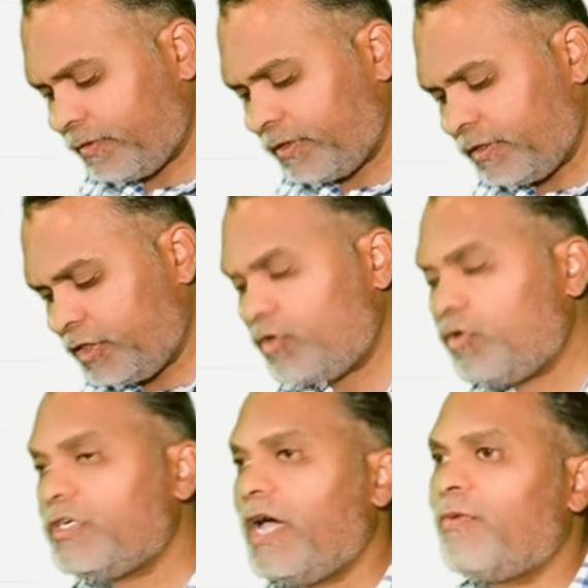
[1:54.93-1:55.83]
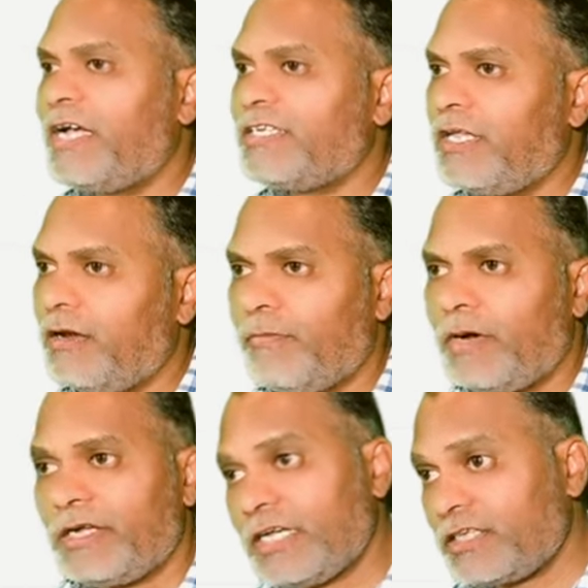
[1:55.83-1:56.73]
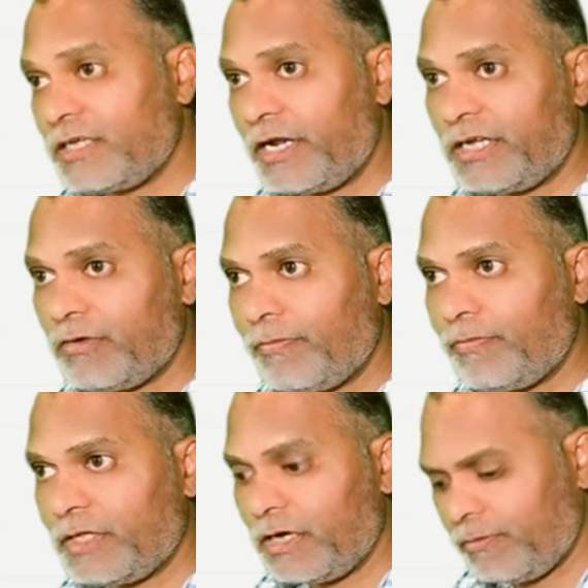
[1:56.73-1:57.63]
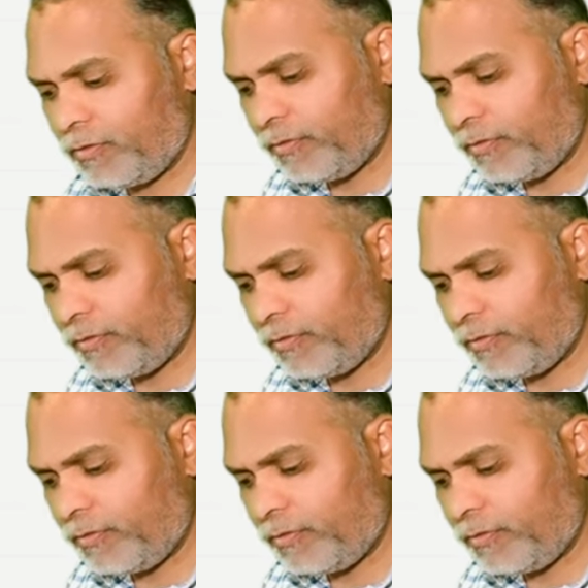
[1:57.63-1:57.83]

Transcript: जीरो जो है वो रैशनल नंबर यस करके जवाब दे देना